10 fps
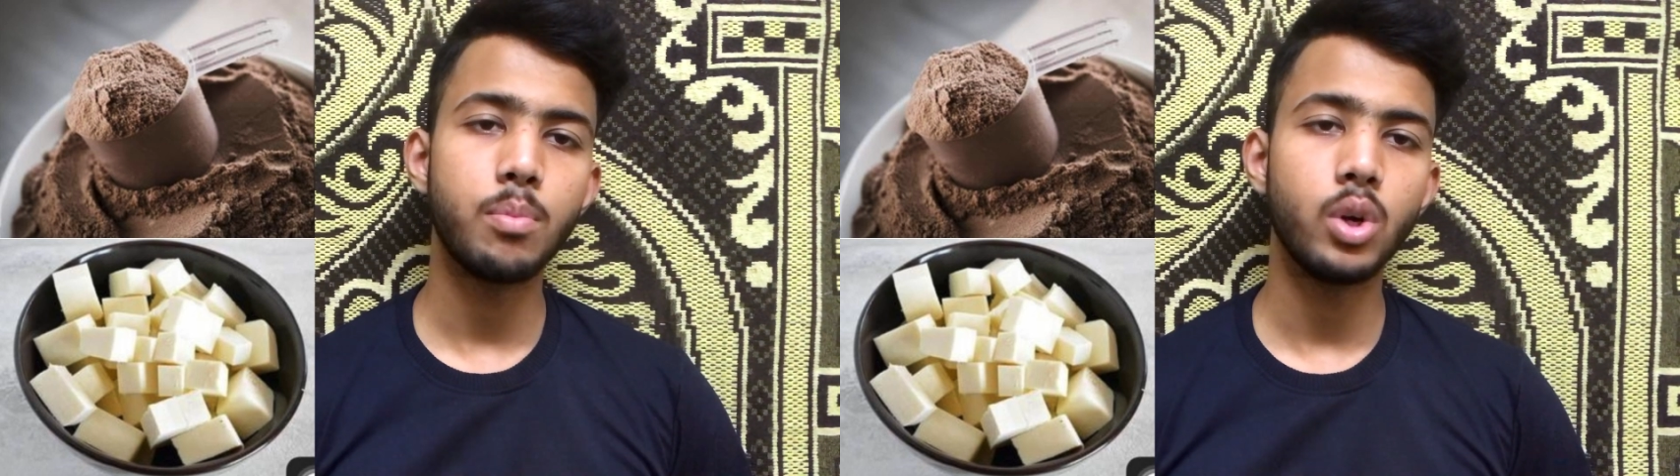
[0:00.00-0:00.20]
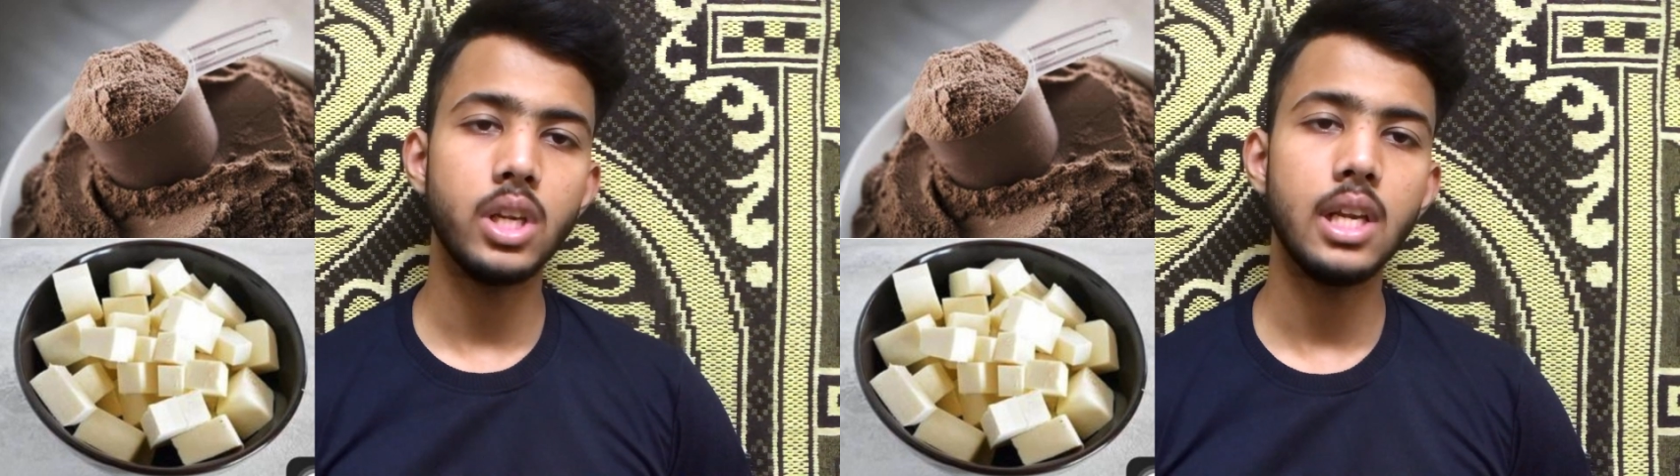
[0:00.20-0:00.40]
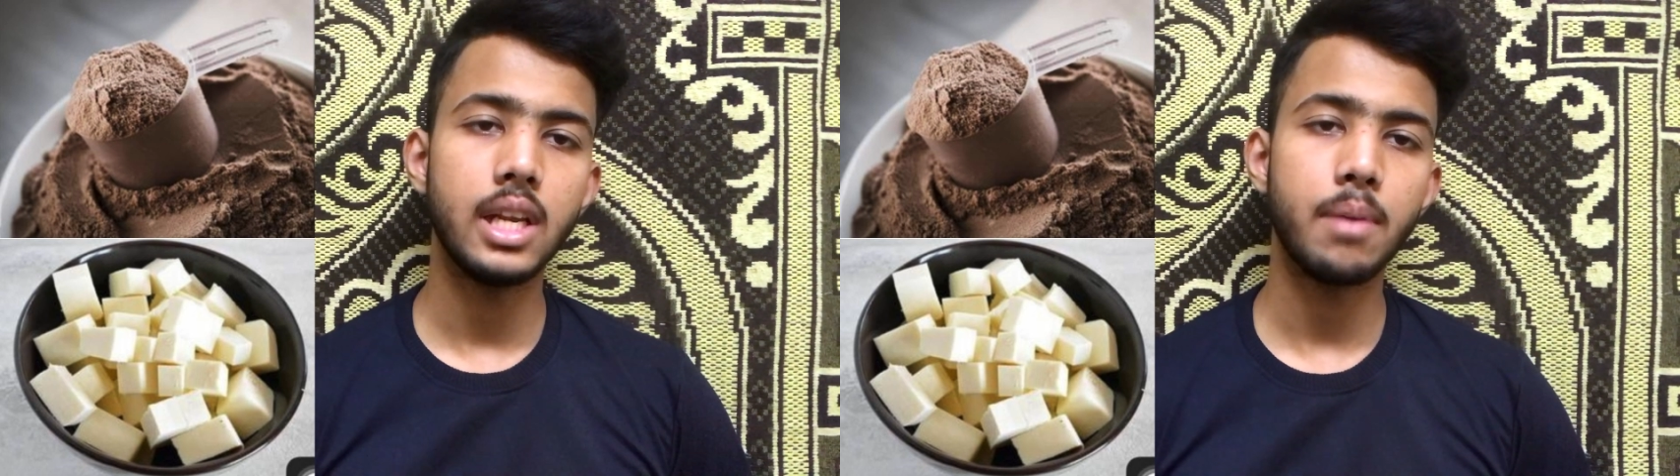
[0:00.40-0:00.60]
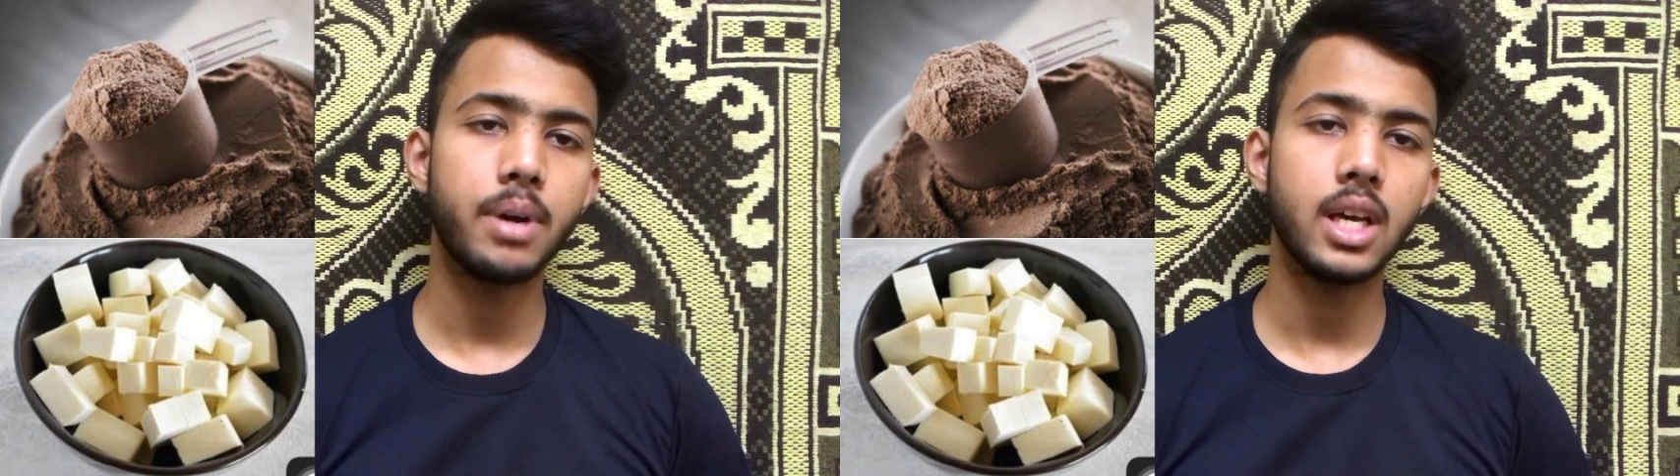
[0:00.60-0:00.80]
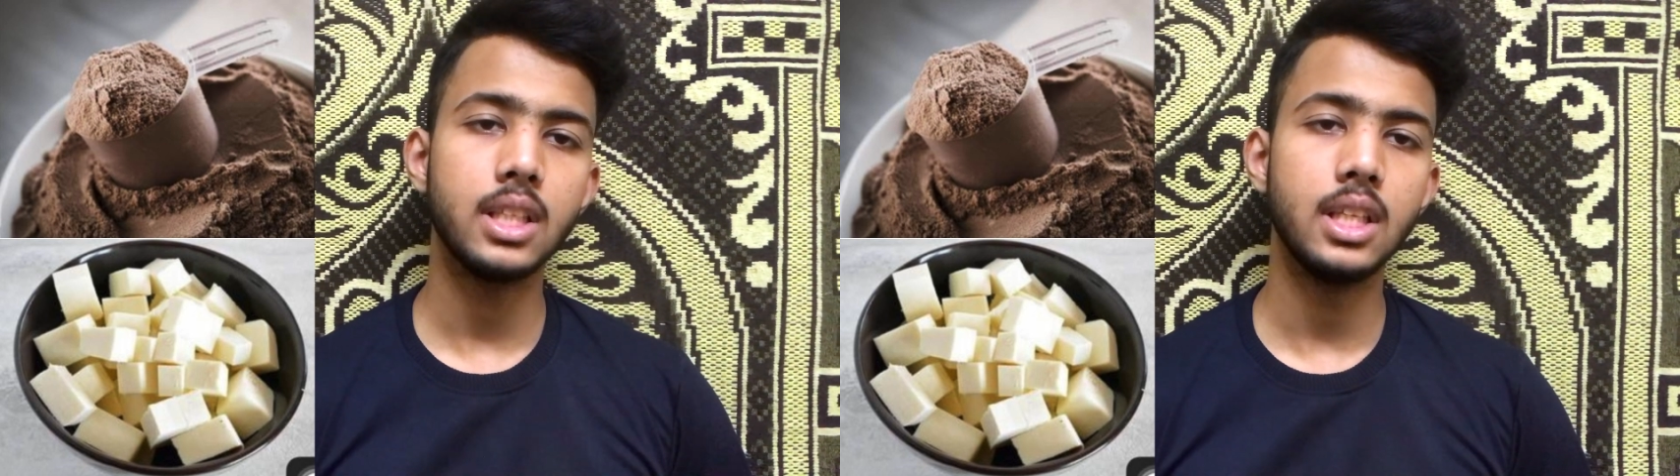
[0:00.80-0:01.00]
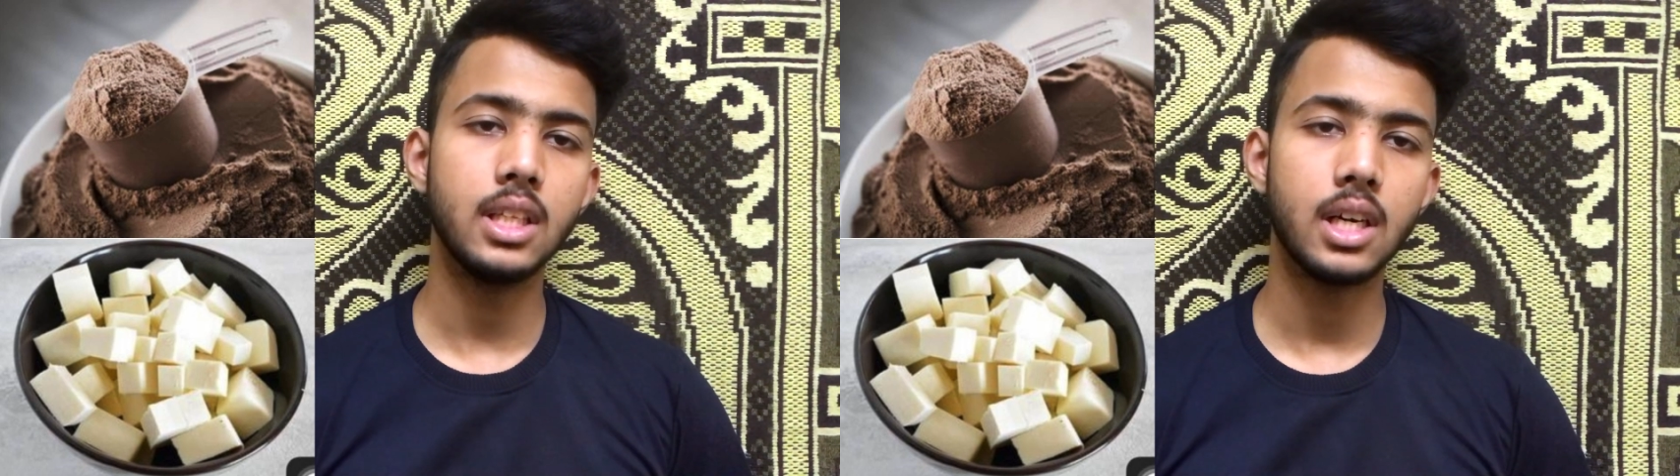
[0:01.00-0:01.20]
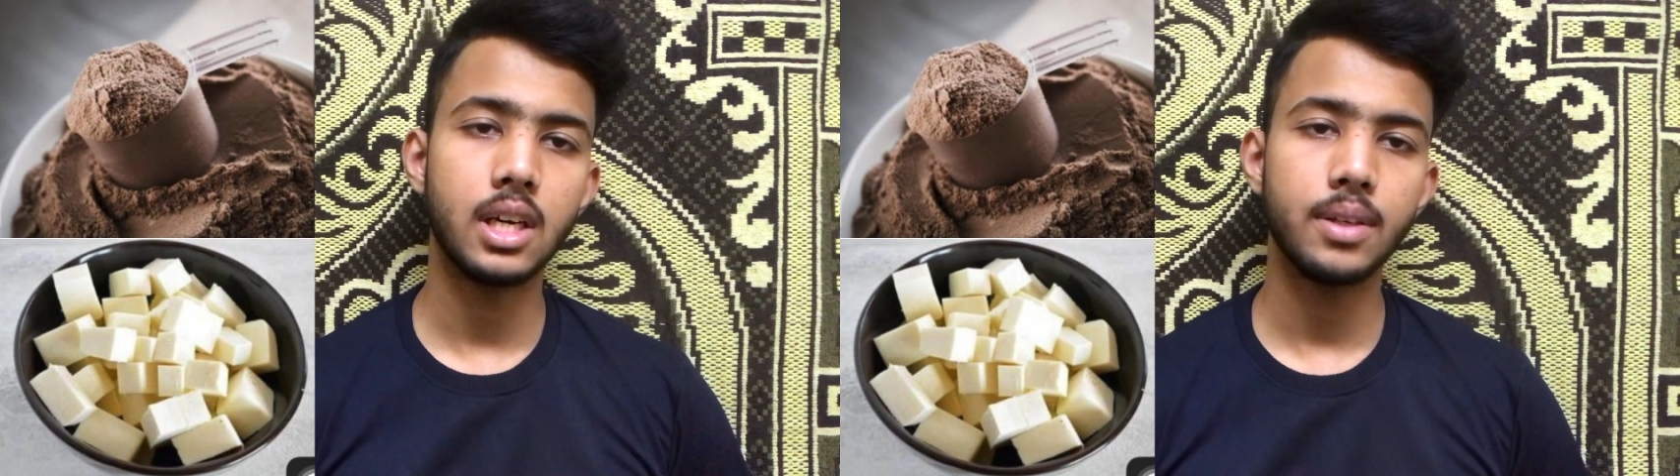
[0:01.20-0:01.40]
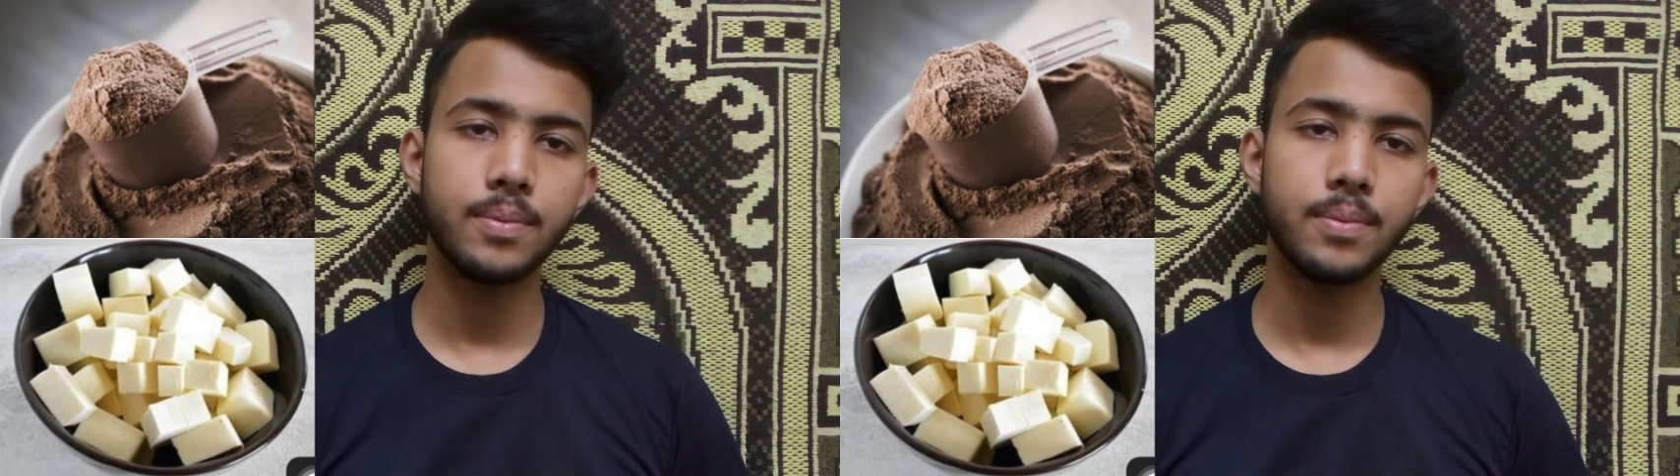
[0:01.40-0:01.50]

प्रोटीन लेना पड़ेगा दिन का